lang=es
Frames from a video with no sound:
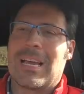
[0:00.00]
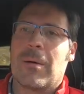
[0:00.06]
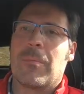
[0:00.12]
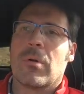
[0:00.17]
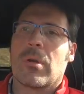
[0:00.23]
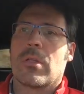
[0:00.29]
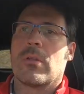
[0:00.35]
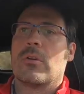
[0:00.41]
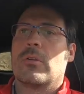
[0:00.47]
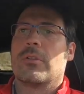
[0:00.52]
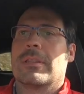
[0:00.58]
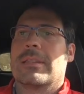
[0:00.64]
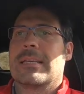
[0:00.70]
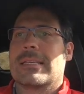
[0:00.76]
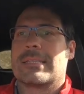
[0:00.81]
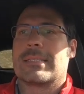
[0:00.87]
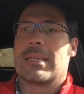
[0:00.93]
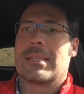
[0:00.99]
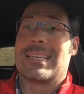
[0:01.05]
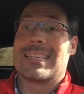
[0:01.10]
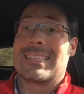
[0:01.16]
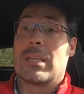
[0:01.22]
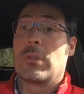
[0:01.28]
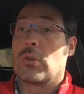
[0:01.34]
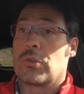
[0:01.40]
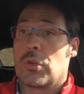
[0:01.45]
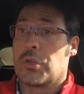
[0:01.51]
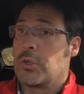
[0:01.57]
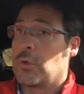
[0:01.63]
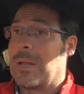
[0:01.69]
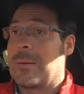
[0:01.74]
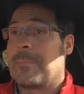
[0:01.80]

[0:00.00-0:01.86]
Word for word: a bordo de este 308?